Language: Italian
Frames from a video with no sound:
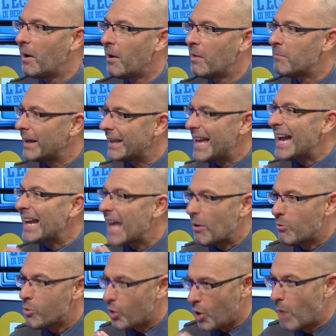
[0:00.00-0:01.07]
Ma chi è che ha
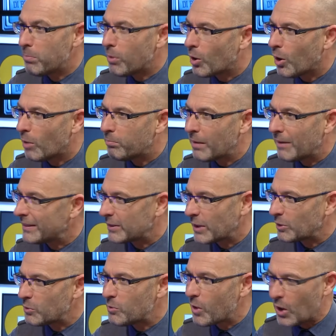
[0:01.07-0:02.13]
un Robocop? Avete
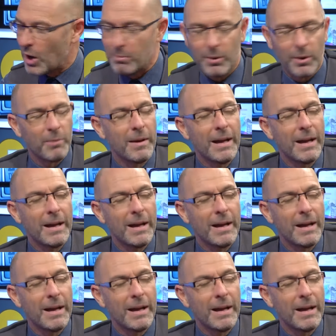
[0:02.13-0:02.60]
dato un Robocop.